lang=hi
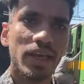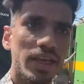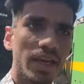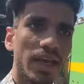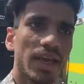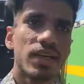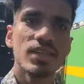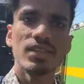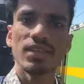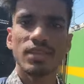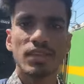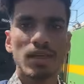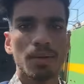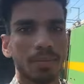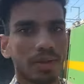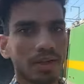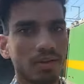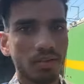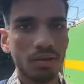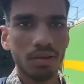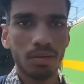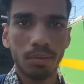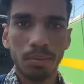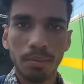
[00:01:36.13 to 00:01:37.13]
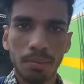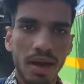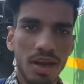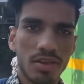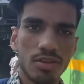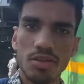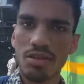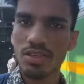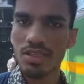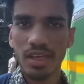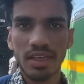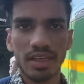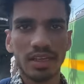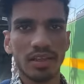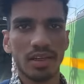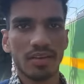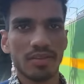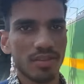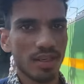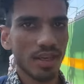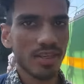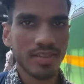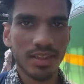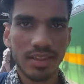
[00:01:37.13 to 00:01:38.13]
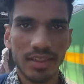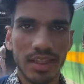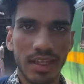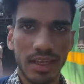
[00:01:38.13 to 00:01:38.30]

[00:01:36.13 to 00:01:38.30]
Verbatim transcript: गया है जिससे आप प्लेटफॉर्म नंबर पाँच और छः की तरफ जा सकते